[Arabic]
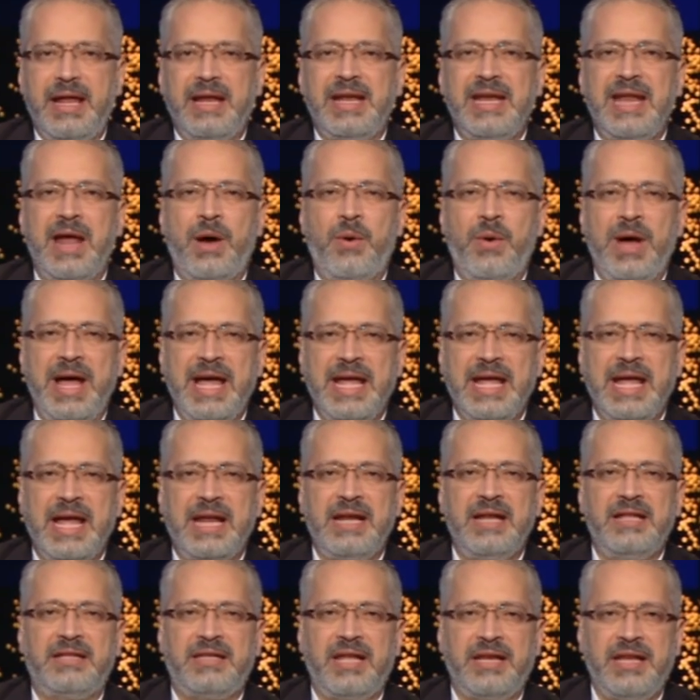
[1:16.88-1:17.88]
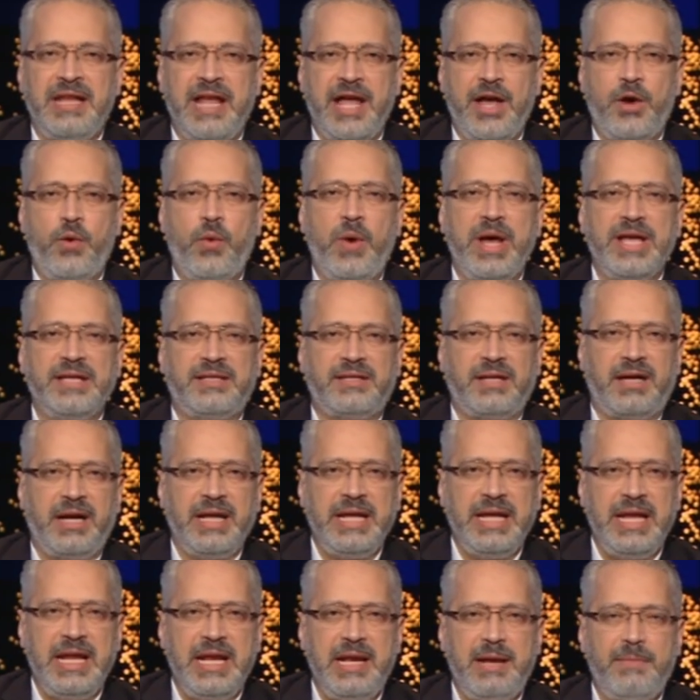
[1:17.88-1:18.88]
نوايا نتنياهو
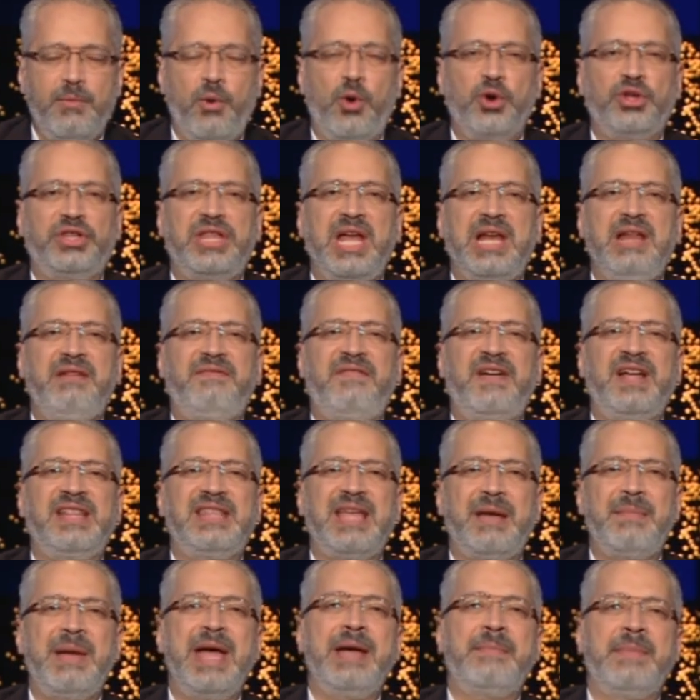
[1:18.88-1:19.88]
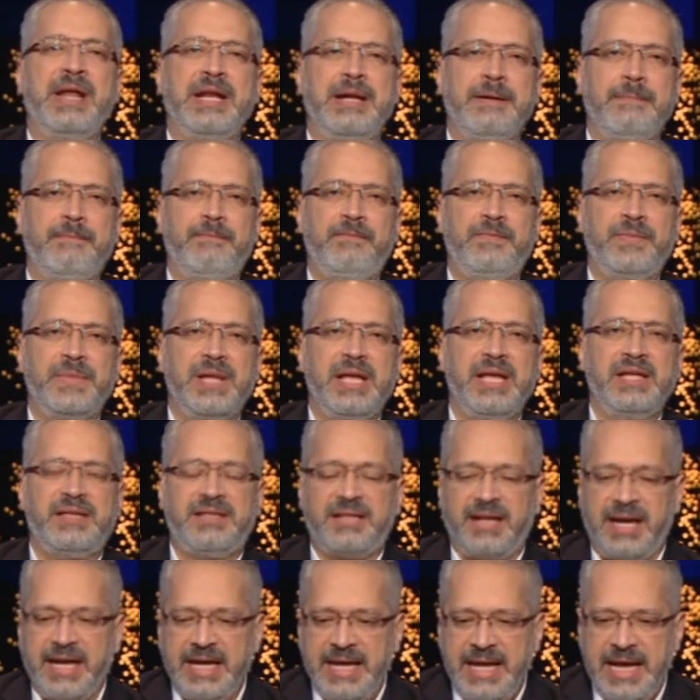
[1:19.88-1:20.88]
وإسرائيل مختلفة تماما
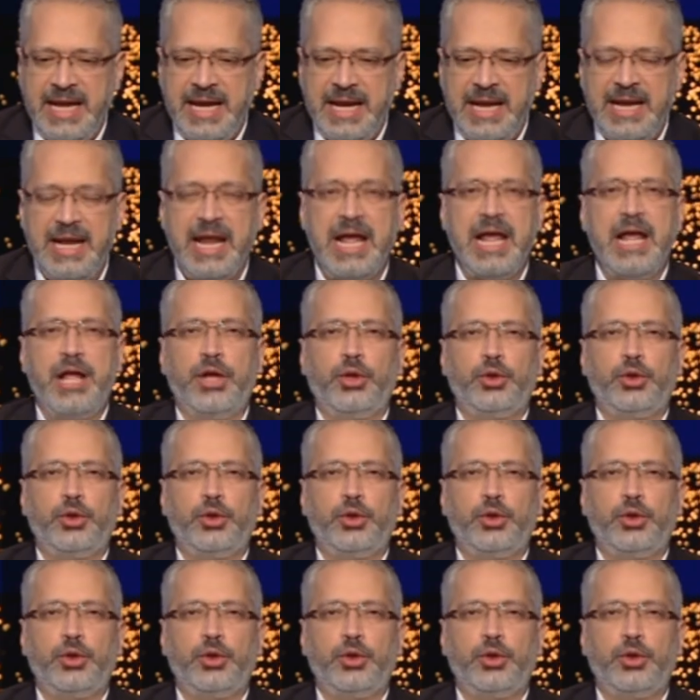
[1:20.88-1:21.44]
إسرائيل